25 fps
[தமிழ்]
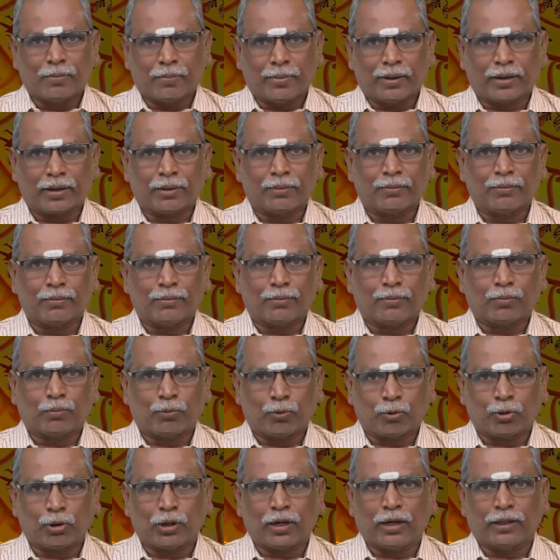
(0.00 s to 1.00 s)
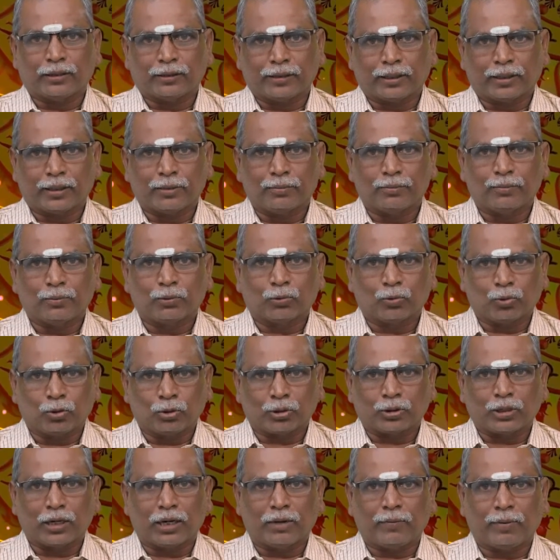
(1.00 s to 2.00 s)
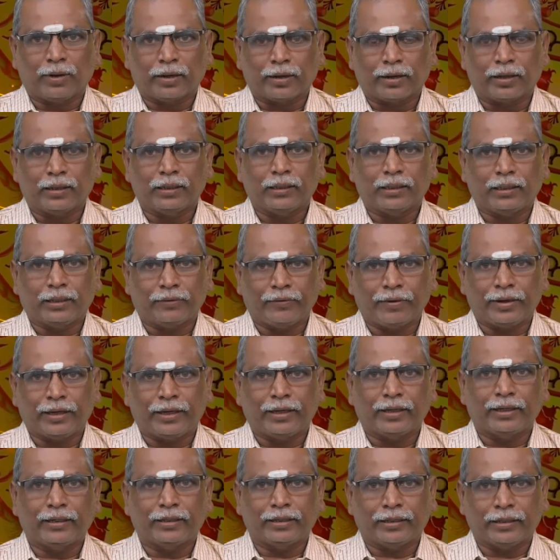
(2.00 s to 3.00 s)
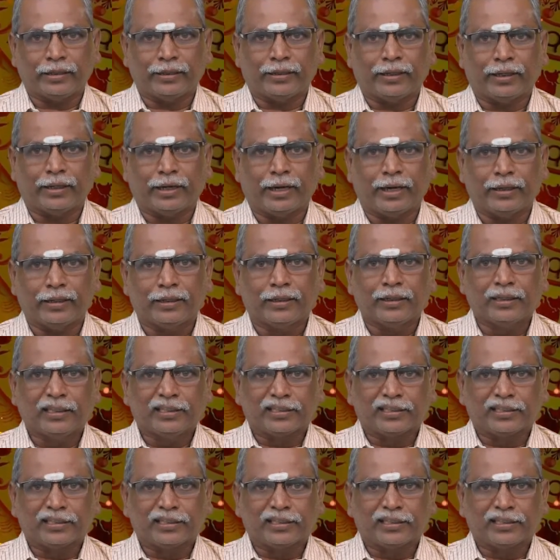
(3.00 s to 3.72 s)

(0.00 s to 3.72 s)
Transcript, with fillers: பணம் பொருளாதாரம் குடுக்கல் வாங்கல் இவைகளில் இந்த நாள்